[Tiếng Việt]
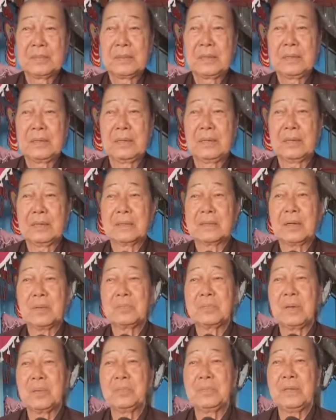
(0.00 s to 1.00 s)
thì ờ,
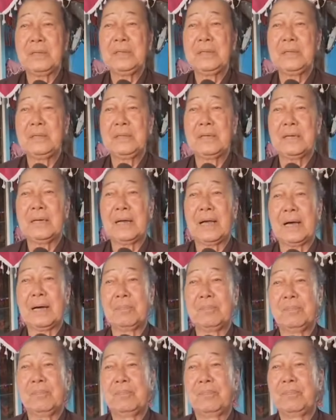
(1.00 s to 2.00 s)
song song với những việc
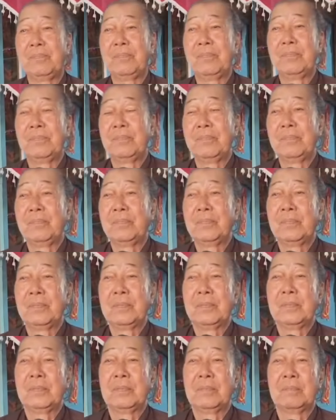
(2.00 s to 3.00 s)
làm
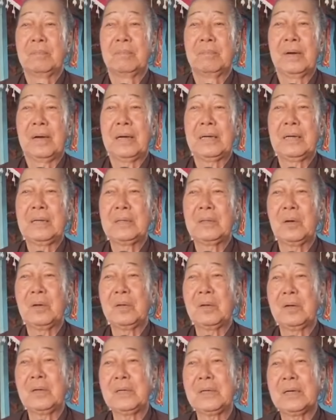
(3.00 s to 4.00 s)
mà kinh
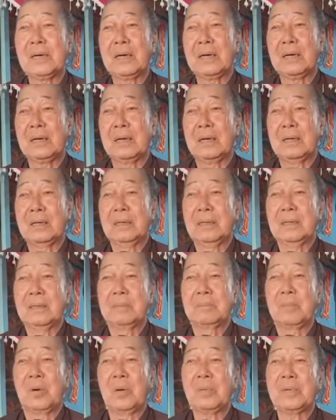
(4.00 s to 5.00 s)
có nói là
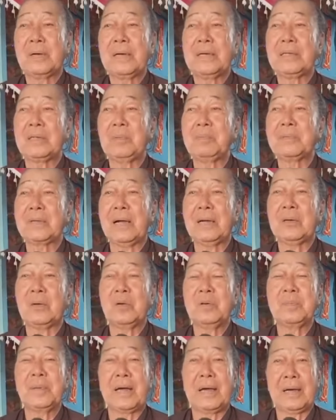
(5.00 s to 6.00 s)
một cây chống chẳng
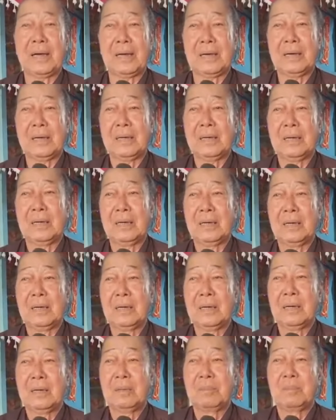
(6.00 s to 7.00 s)
nổi bè
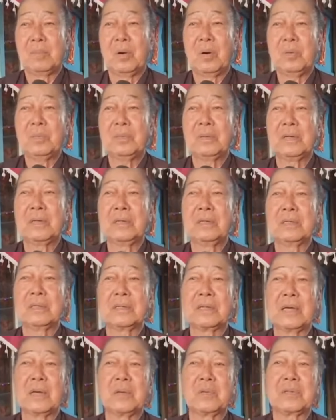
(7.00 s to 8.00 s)
một
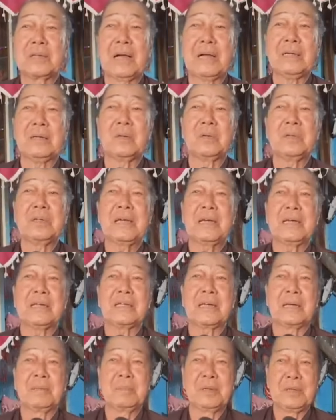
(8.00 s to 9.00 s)
người chèo chẳng nổi ghe
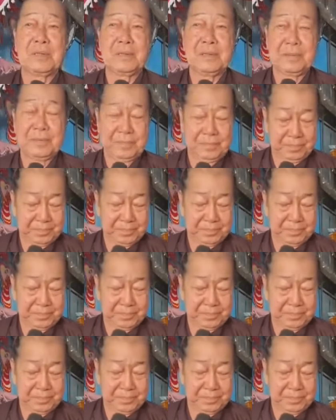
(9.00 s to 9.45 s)
chài mười